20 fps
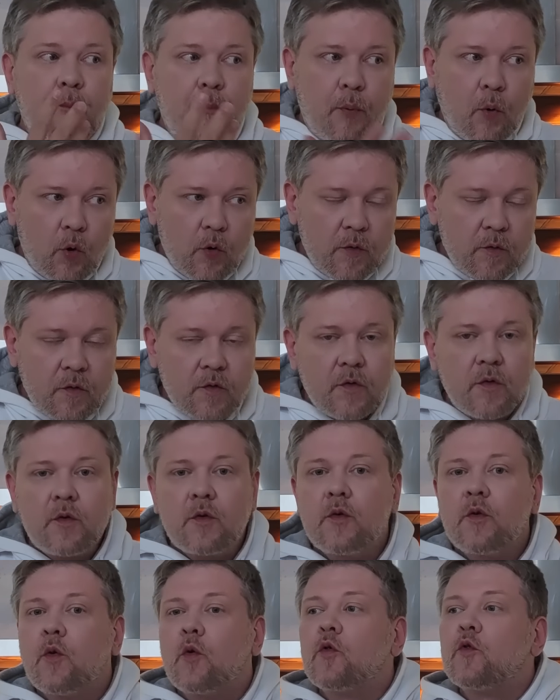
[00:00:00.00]

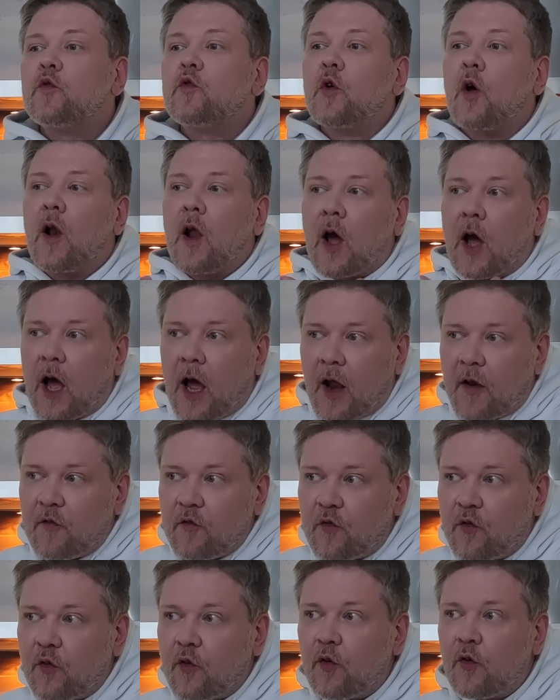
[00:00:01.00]
bunte und
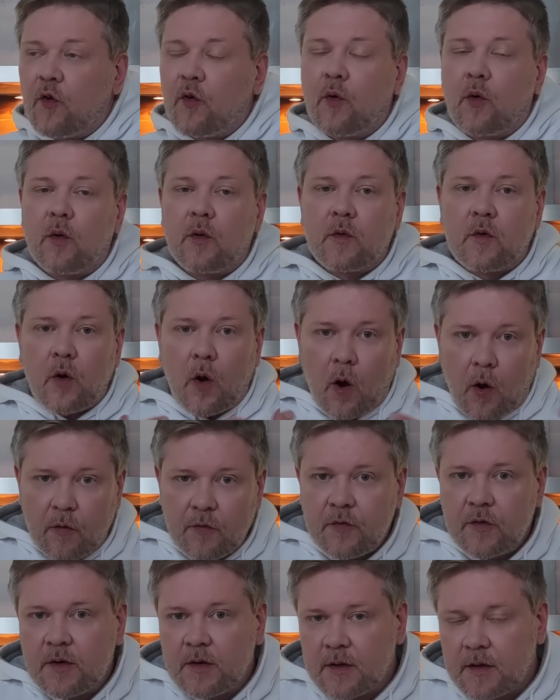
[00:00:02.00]
tolerante und
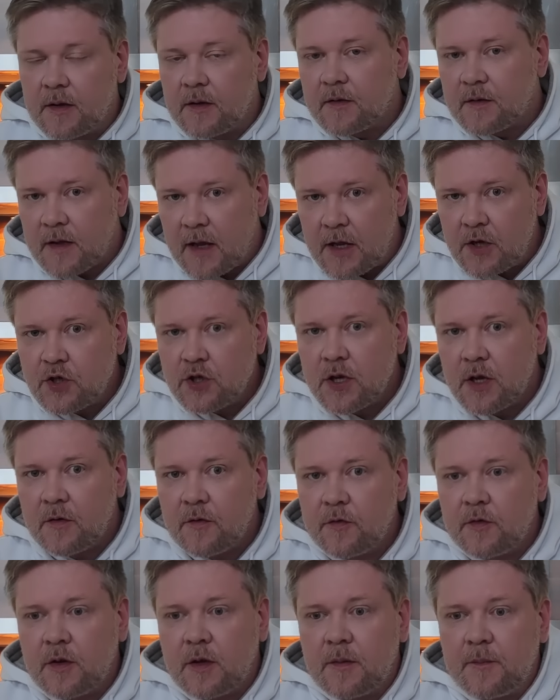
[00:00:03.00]
offene
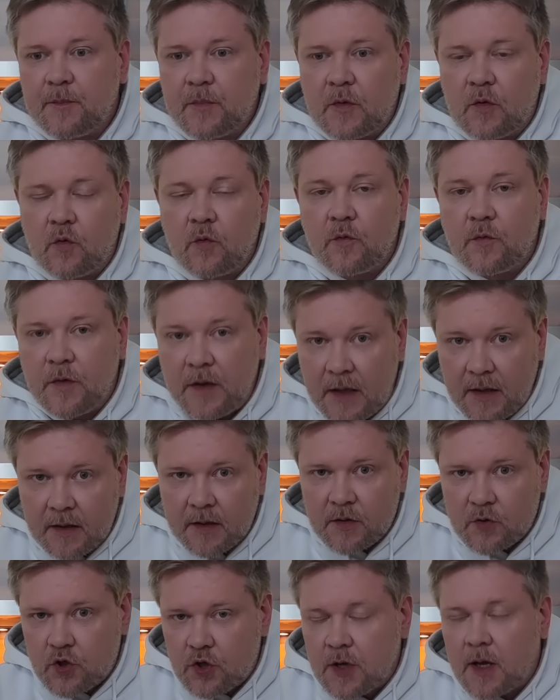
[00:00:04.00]
Gesellschaft zu
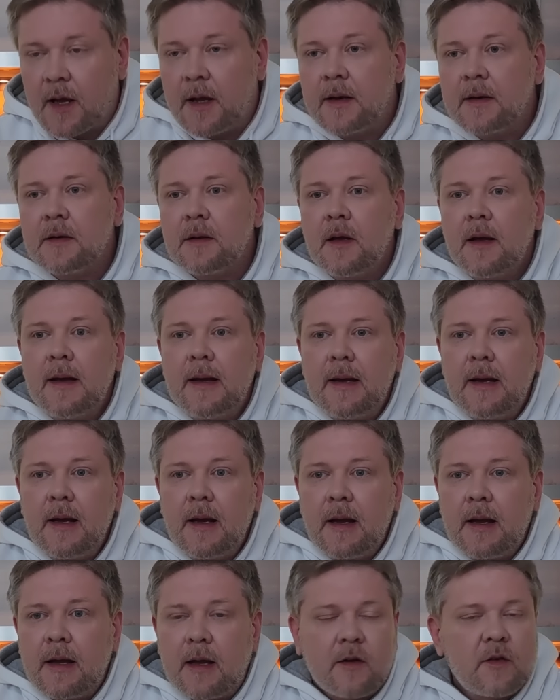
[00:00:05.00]
wehren scheint,
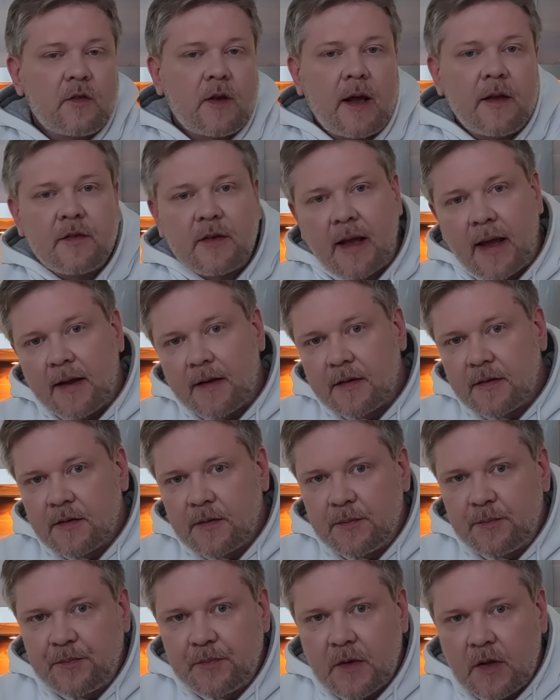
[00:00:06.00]
ja, das ist alles
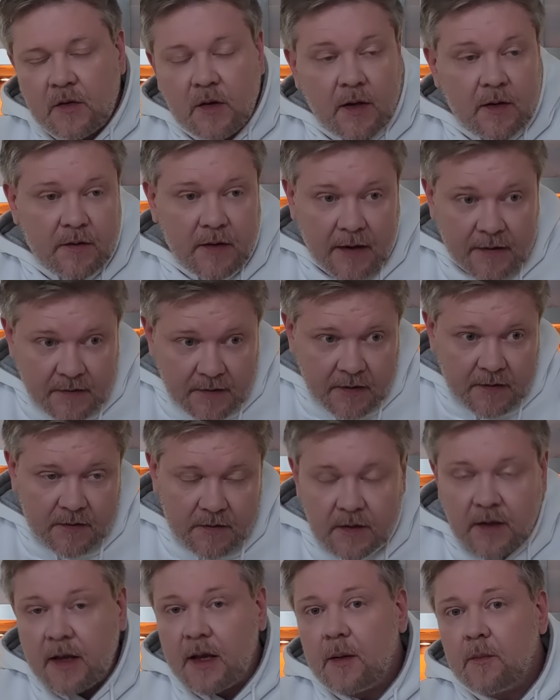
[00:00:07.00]
rechts. Das ist alles
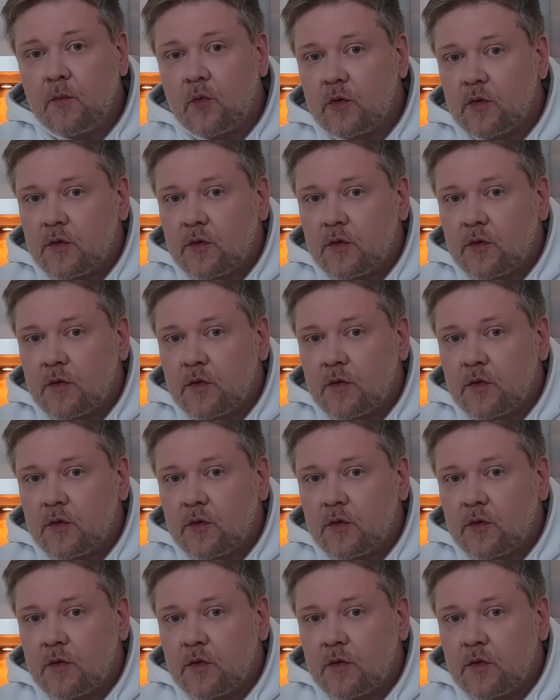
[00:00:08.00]
rechtsextrem